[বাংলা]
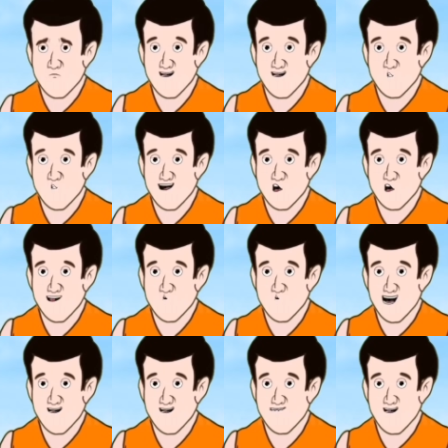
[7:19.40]
কি গো
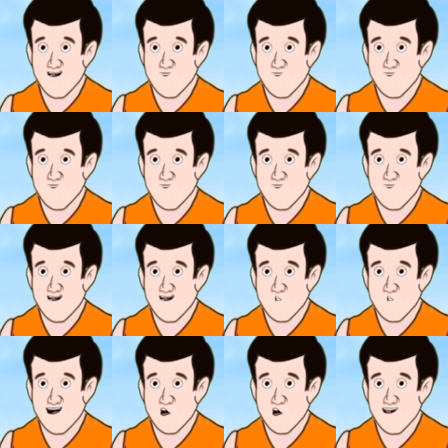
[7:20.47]
রামুদা
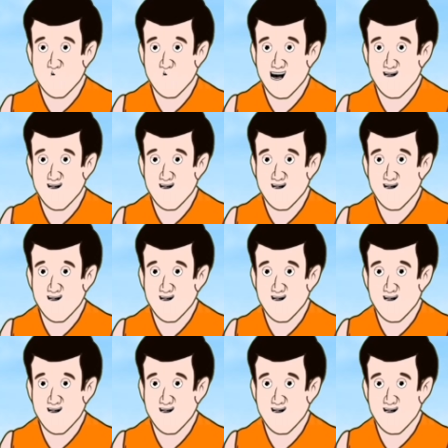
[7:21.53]
সবজি কত